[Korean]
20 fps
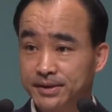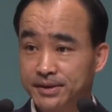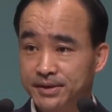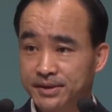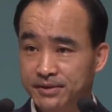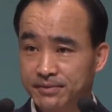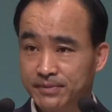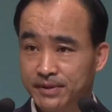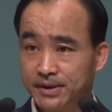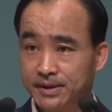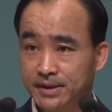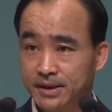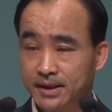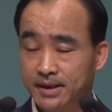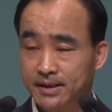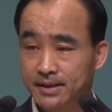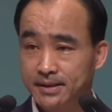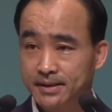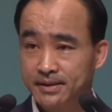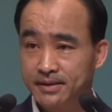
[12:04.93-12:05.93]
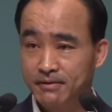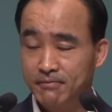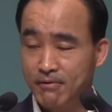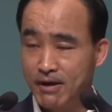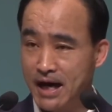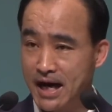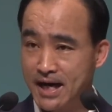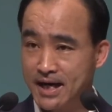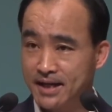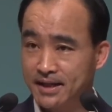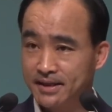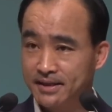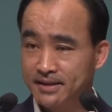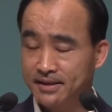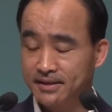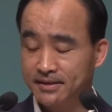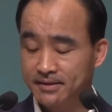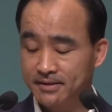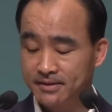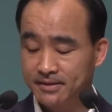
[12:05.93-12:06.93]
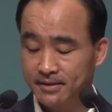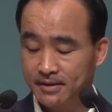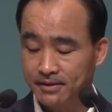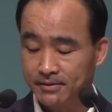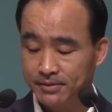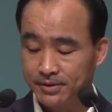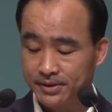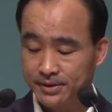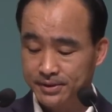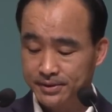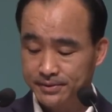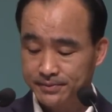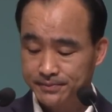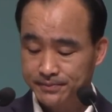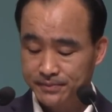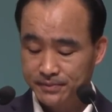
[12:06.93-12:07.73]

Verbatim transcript: 지배자, 왕 그런 뜻을 갖고 있어요.